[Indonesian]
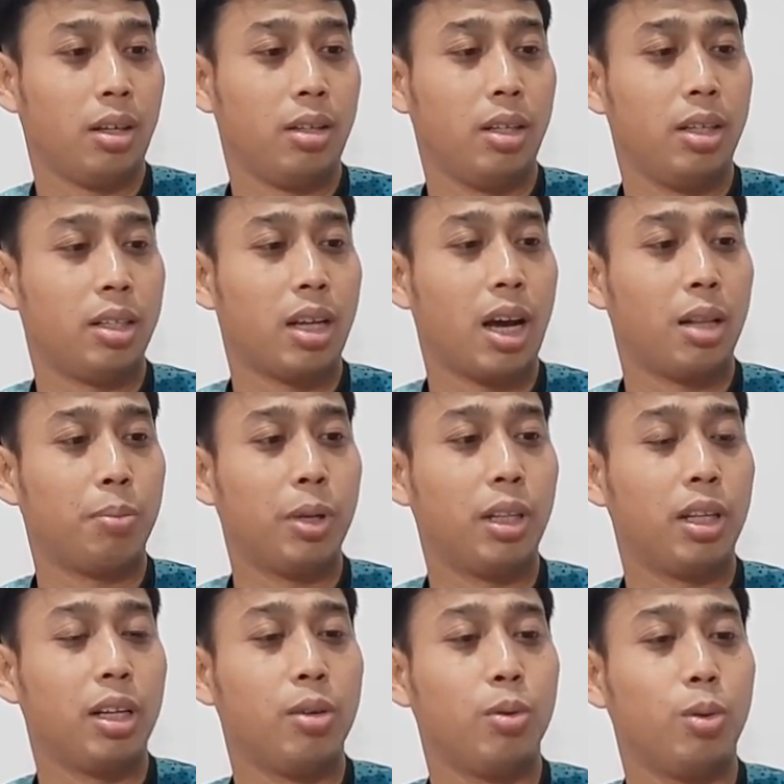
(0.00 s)
jadi sangat
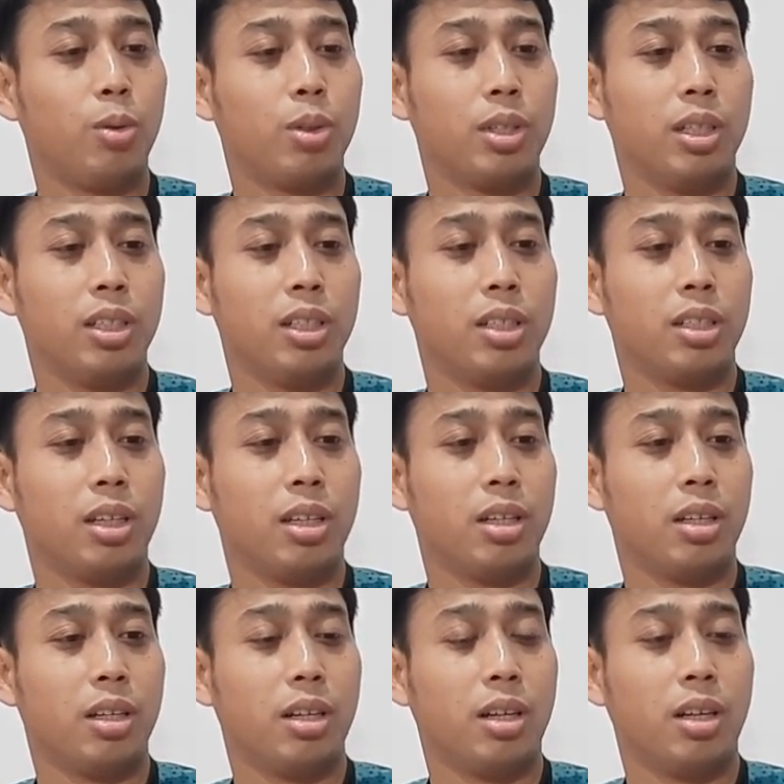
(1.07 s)
penting untuk jadi
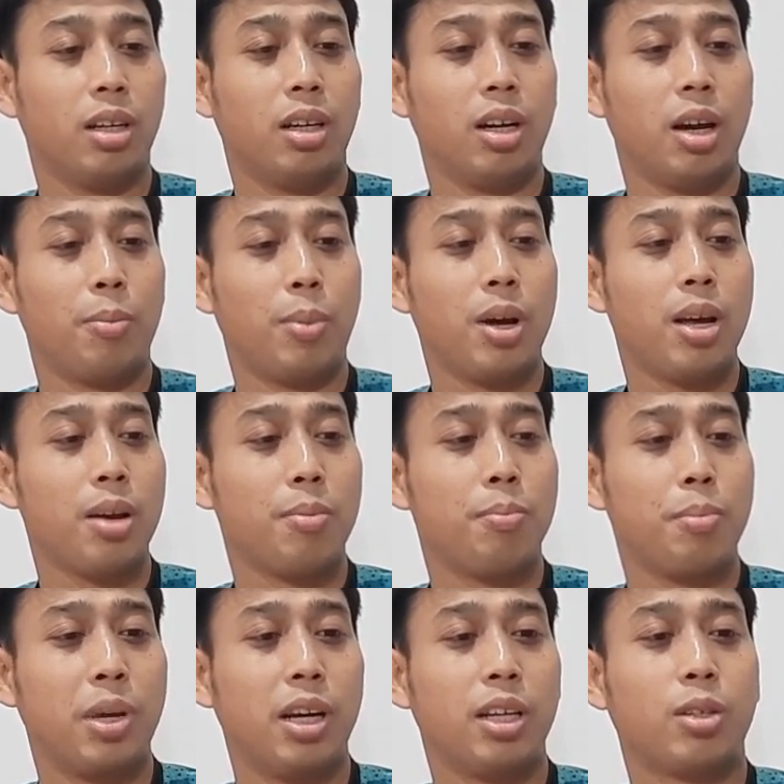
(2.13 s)
uh, apa?
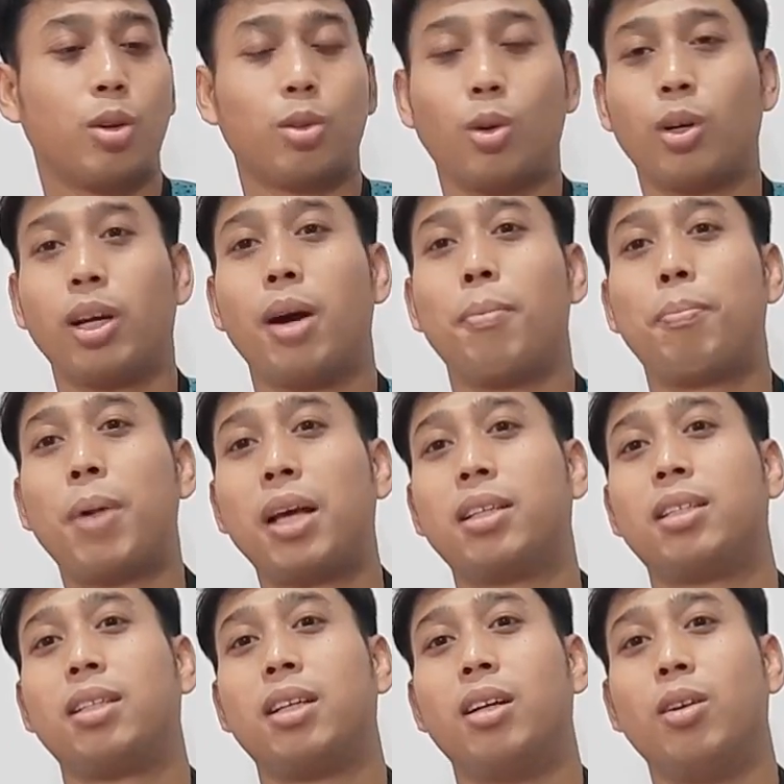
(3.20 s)
Pilih sosok yang
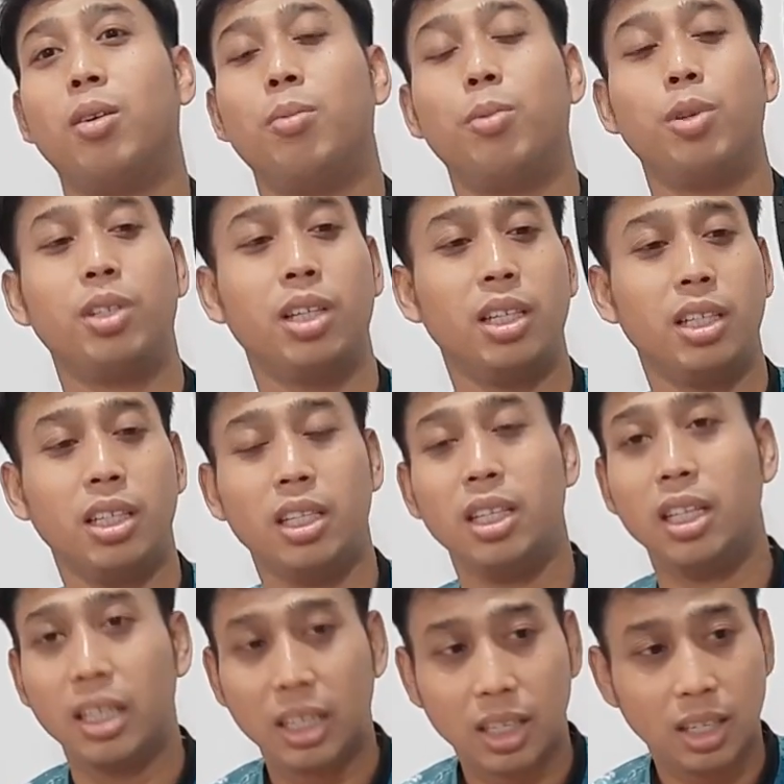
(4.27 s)
pas kalau mau jadi
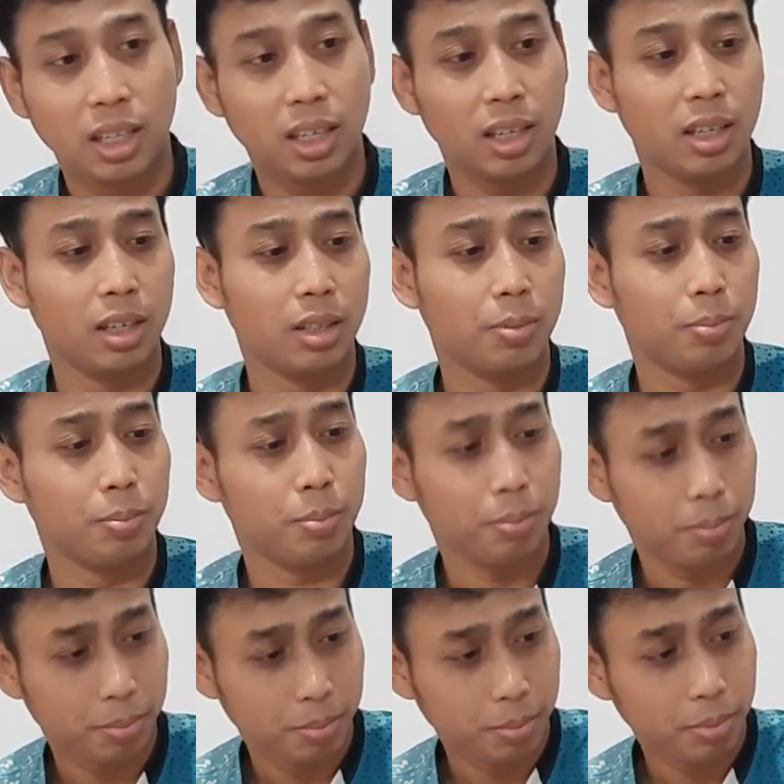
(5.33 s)
uh,
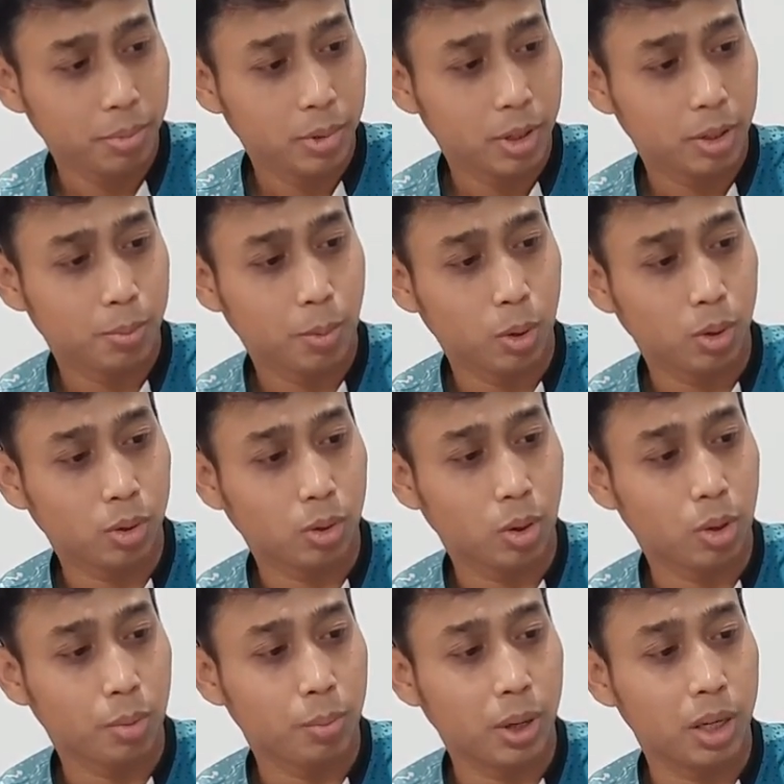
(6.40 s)

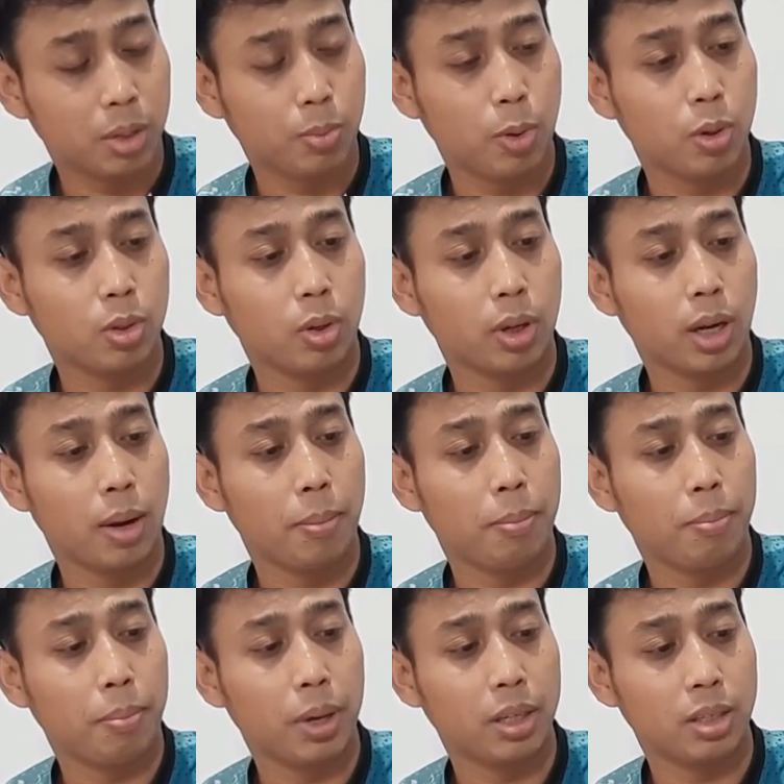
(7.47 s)
sponsor, pilih sponsor yang
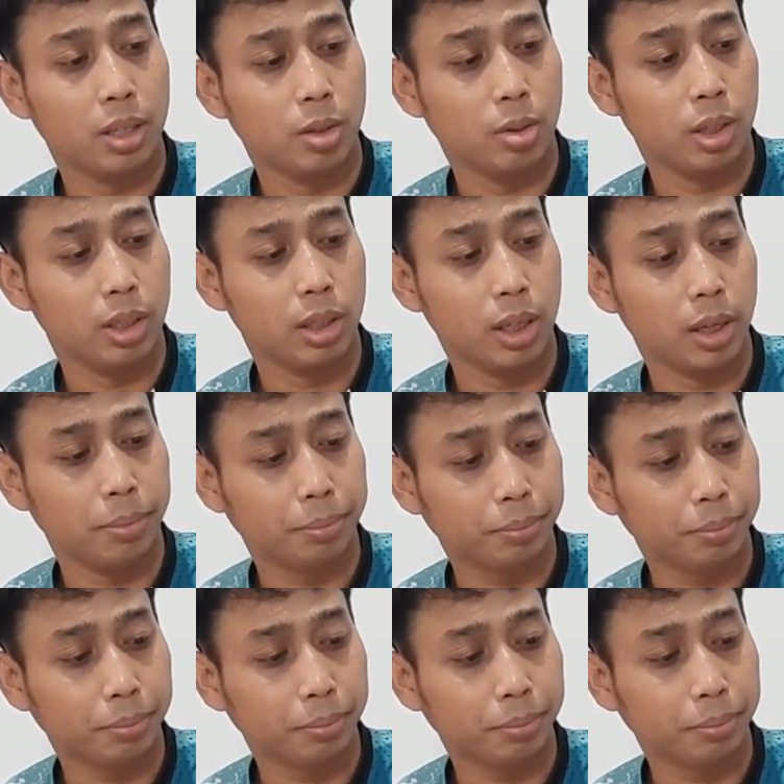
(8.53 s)
pas di Indonesia.